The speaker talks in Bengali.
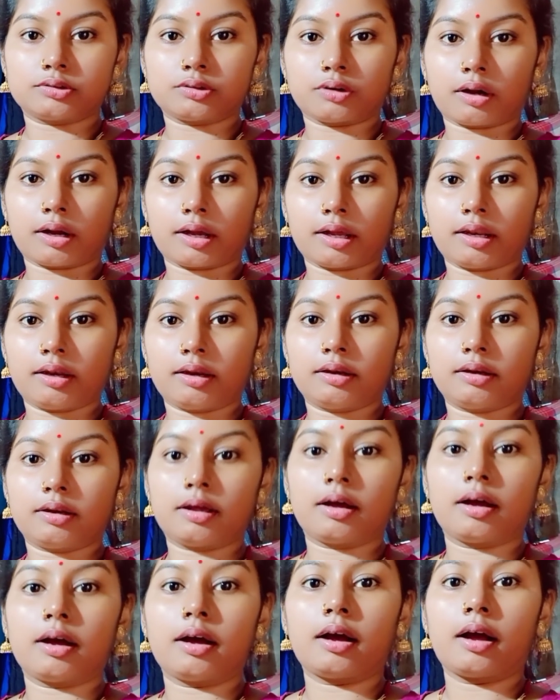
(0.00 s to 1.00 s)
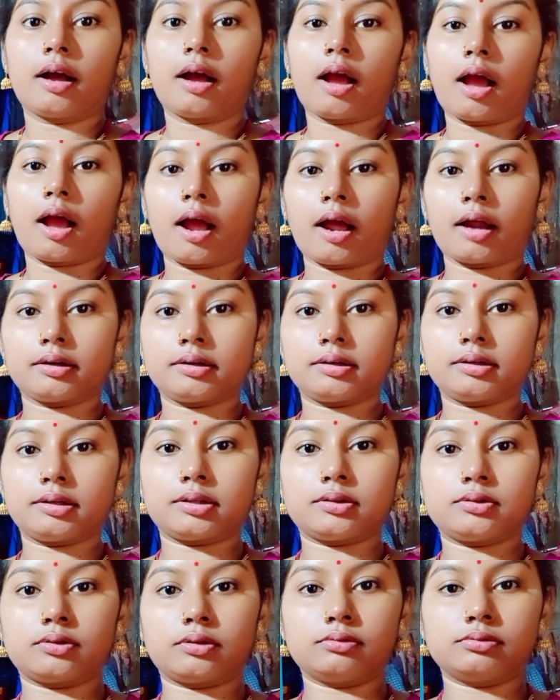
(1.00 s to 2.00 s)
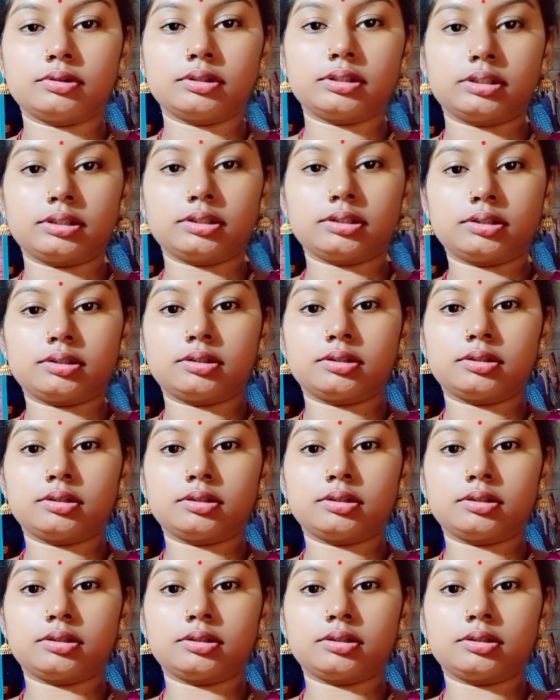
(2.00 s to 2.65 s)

সকাল আটটা চৌত্রিশ